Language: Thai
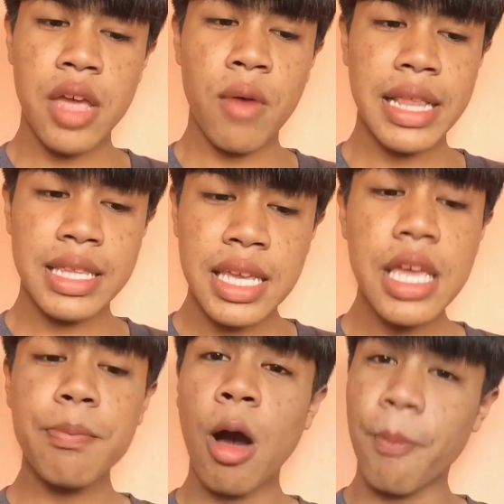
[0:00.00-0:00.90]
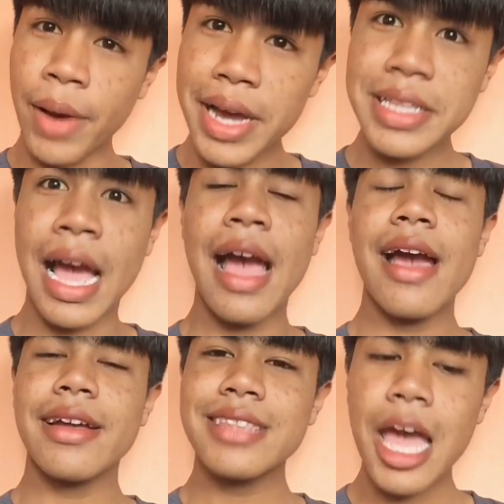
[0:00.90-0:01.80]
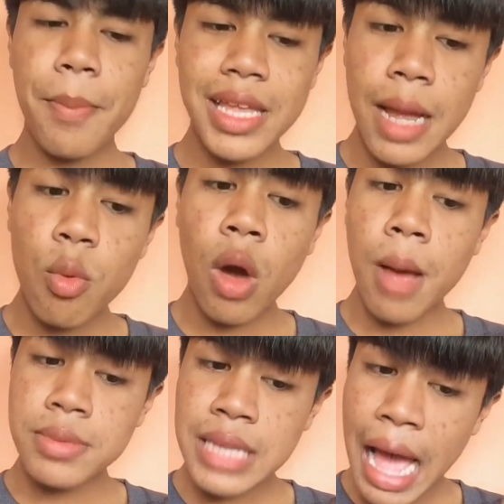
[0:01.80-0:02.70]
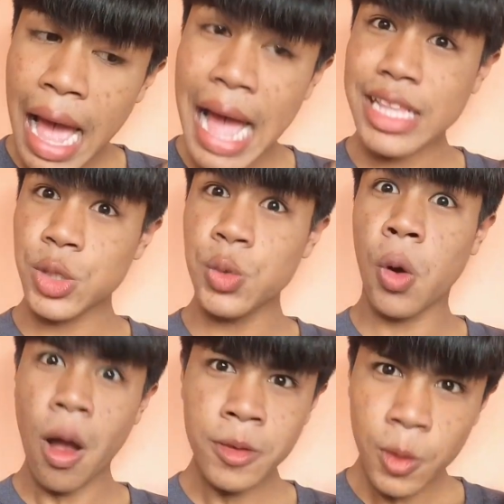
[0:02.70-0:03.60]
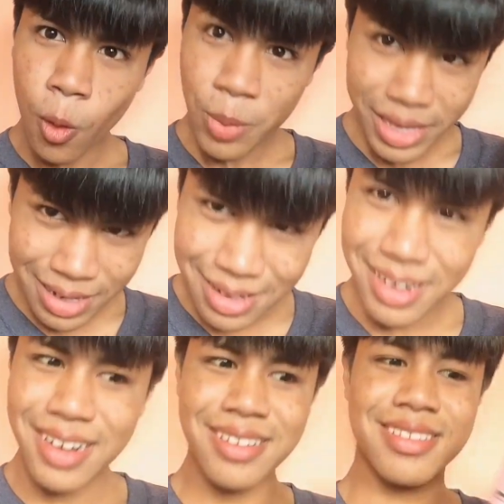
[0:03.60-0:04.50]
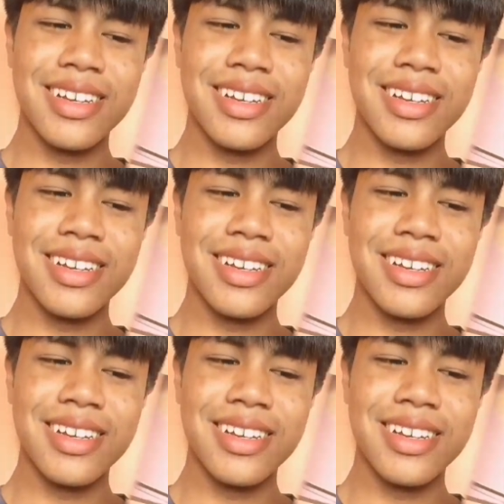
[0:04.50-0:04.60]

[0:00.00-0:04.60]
ในวันที่เป่าเป้ยเนี่ยได้ไปทำความสะอาดอยู่คอนโดพี่เอิง